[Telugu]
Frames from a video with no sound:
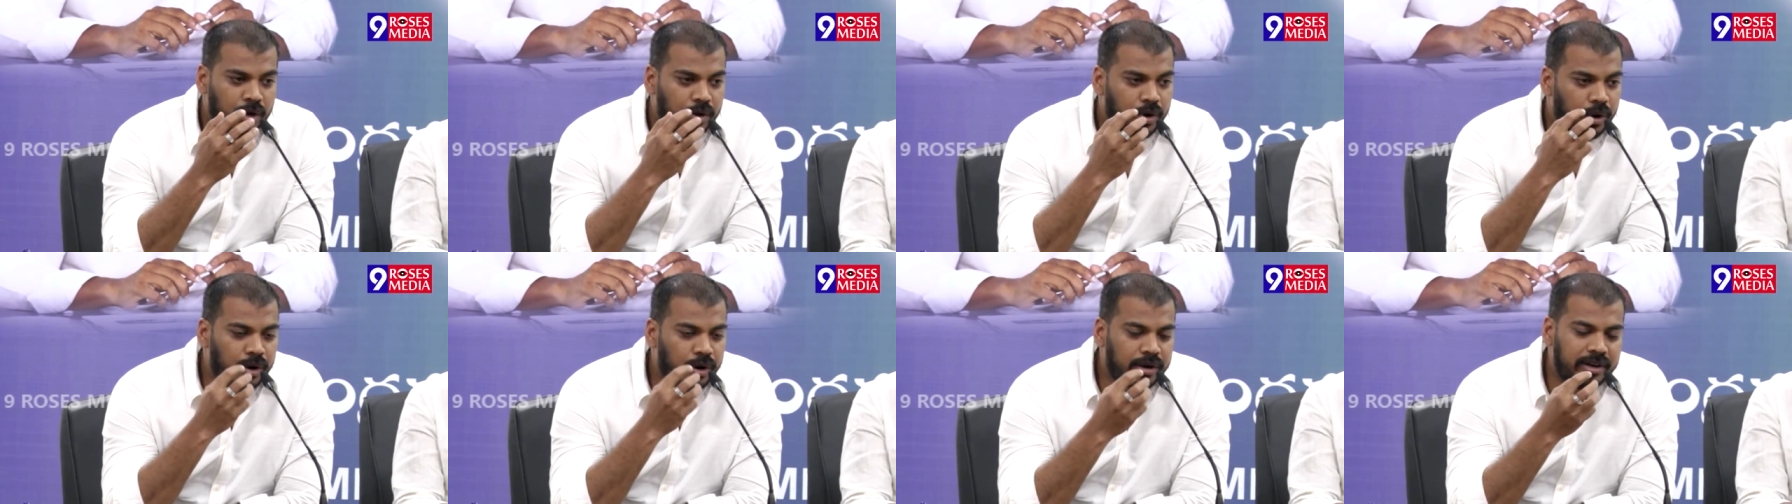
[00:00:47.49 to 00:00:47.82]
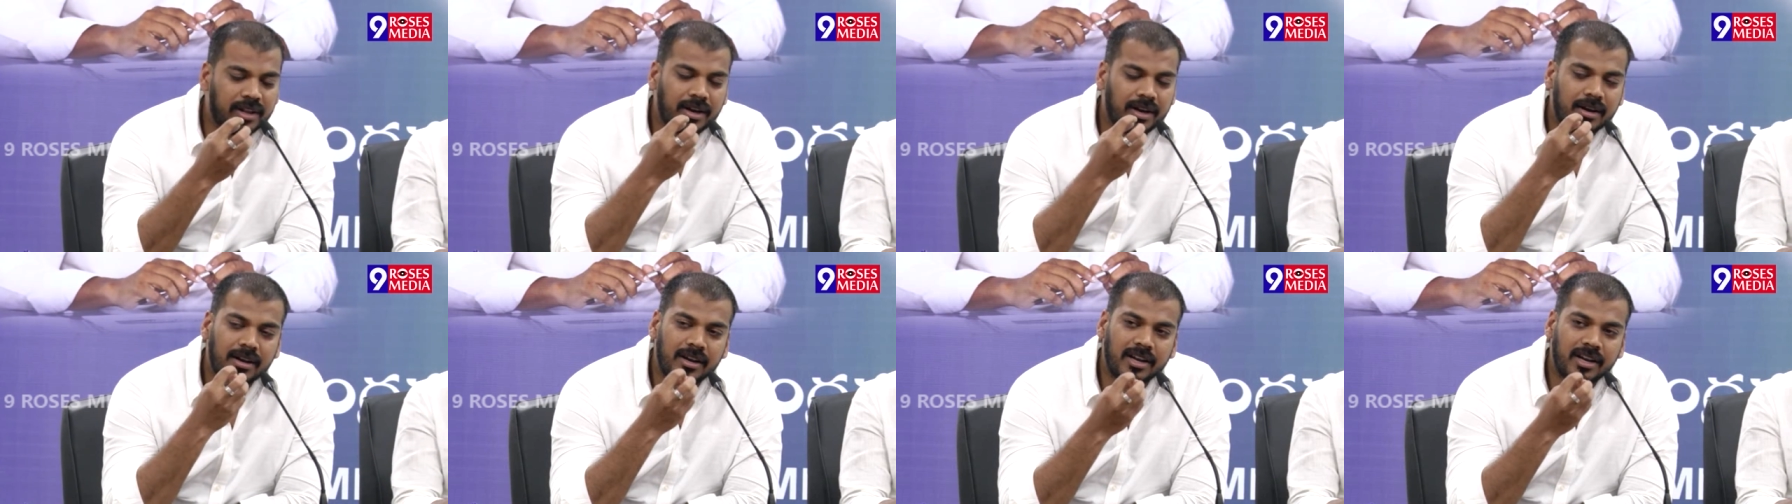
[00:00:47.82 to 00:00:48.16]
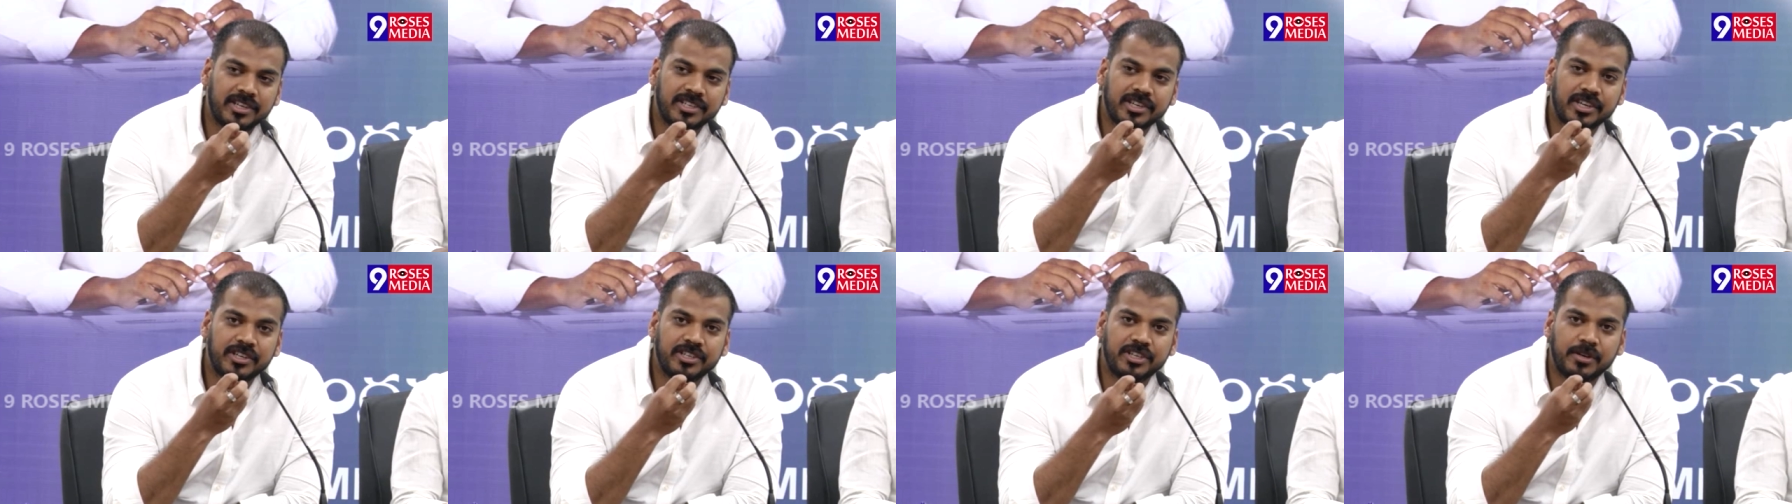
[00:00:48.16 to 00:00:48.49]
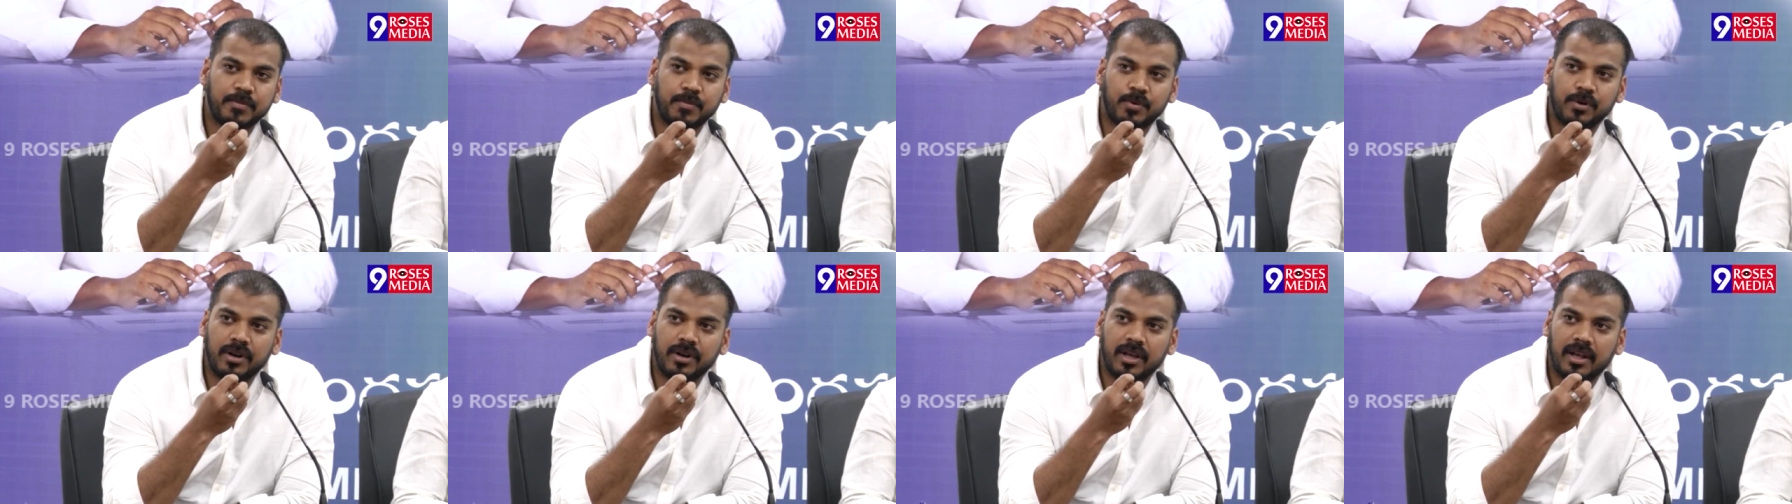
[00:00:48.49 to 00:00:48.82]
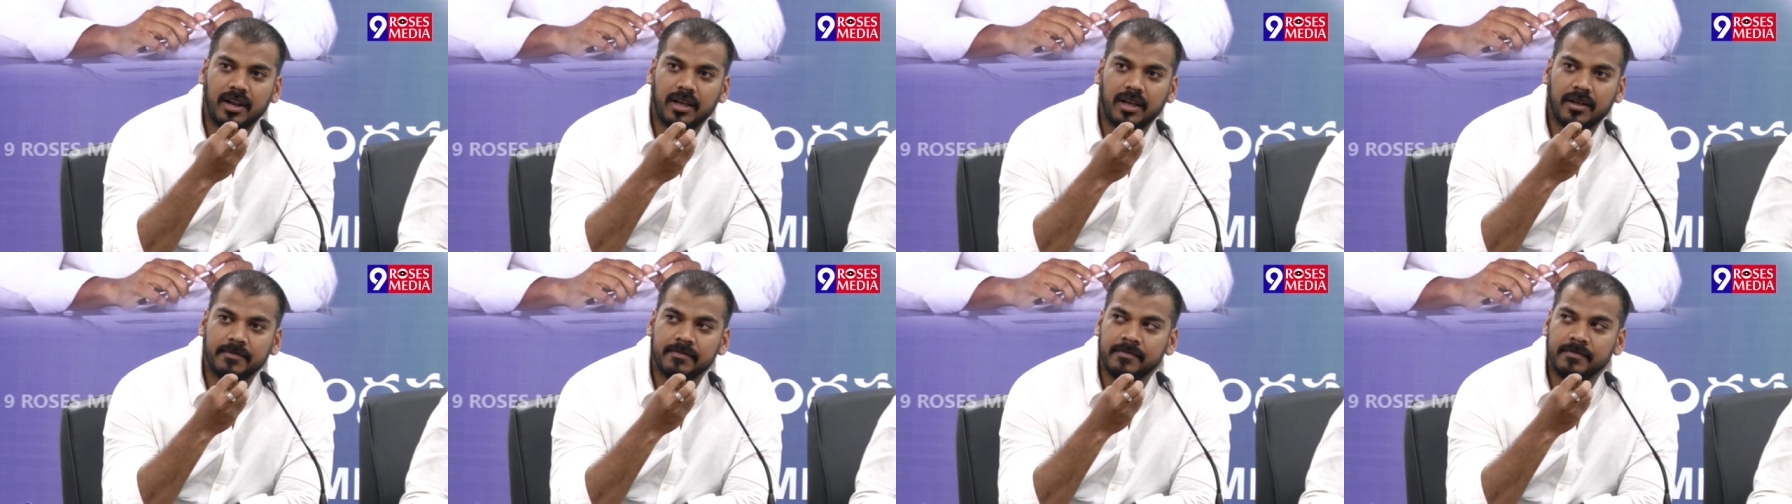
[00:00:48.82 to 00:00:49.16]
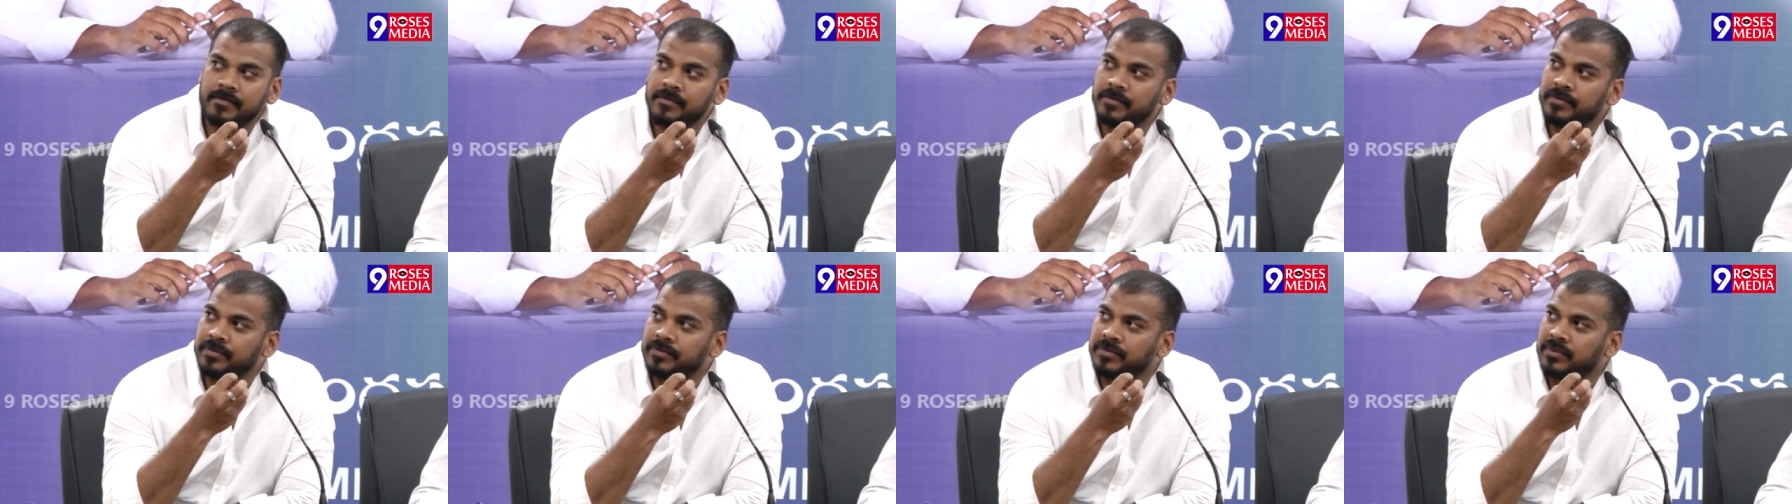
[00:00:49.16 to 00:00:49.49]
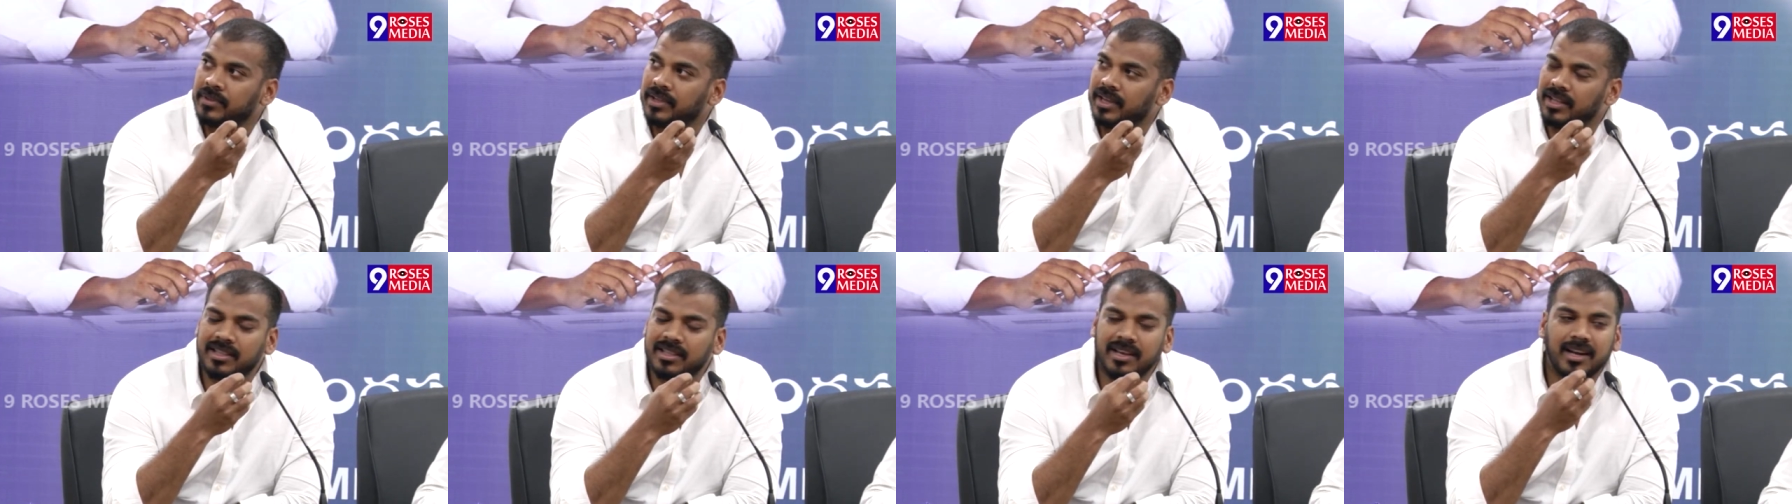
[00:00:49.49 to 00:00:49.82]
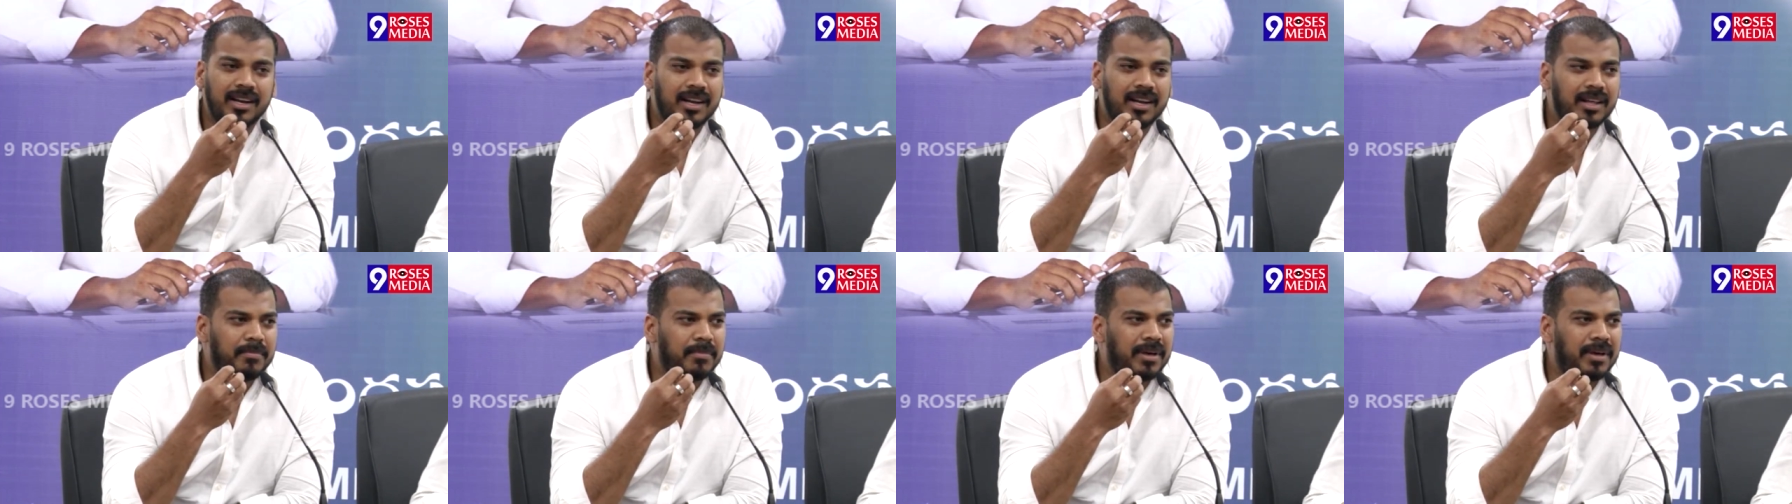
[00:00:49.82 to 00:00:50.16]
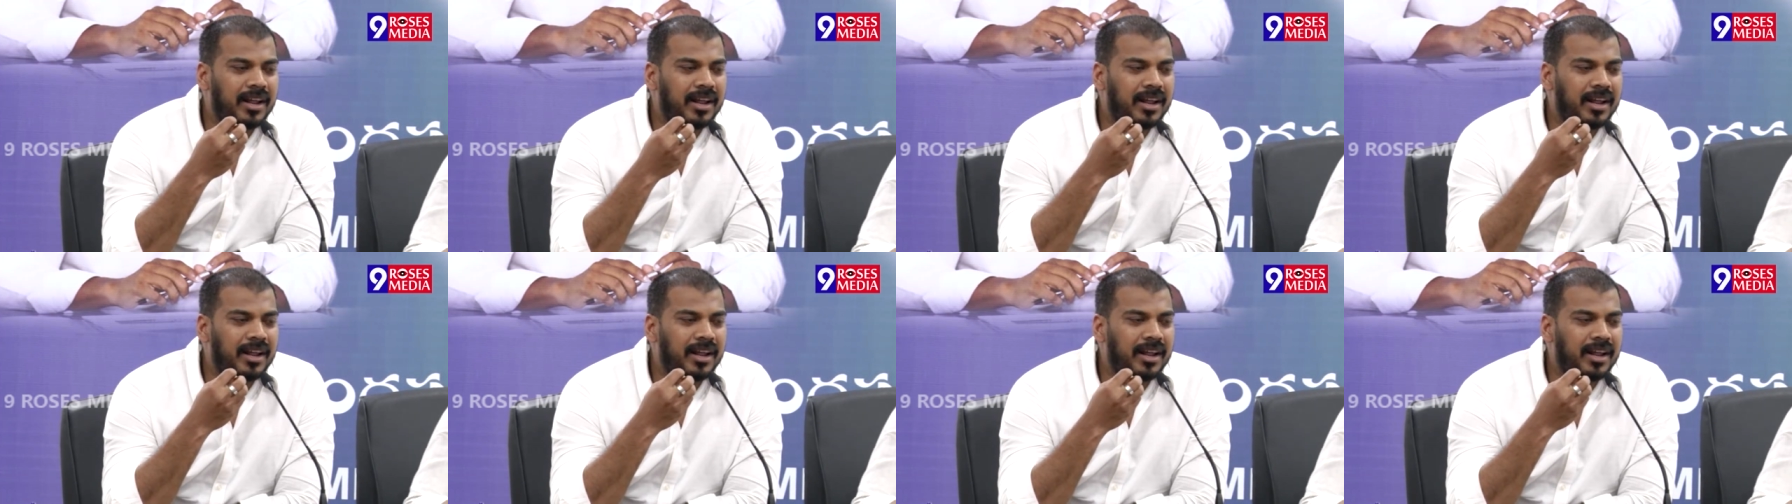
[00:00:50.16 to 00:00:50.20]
కార్డియల్ రిలేషన్షిప్ ఉండాలా ఎందుకంటే